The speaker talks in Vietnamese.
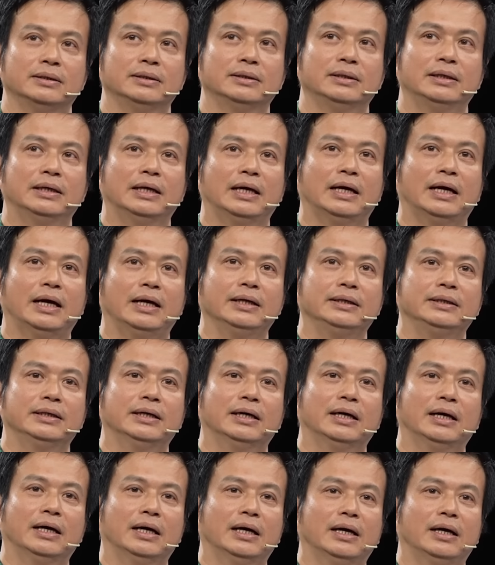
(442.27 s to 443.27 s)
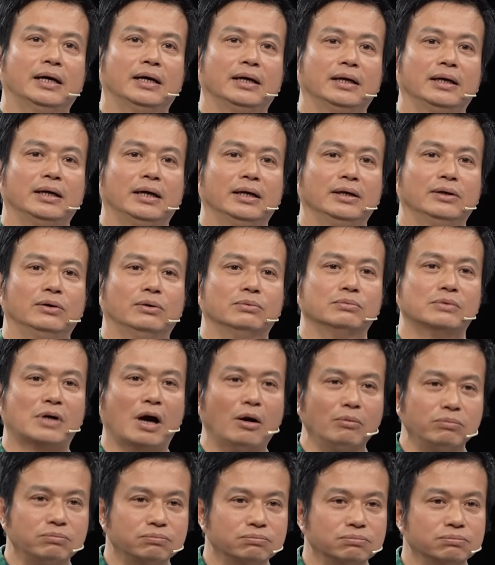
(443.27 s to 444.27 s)
Như là anh à, anh hùng
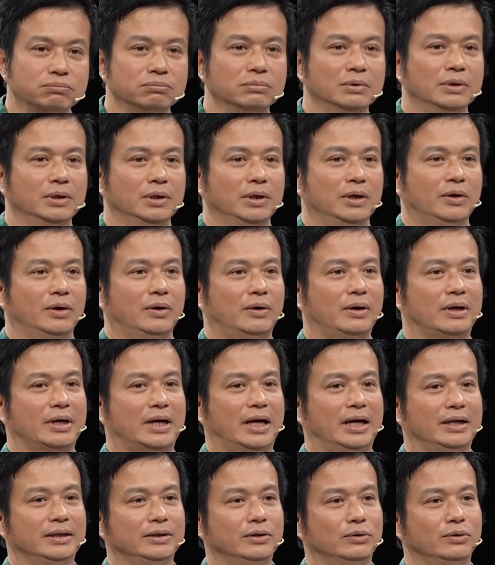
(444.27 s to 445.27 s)
Cốc Hoặc là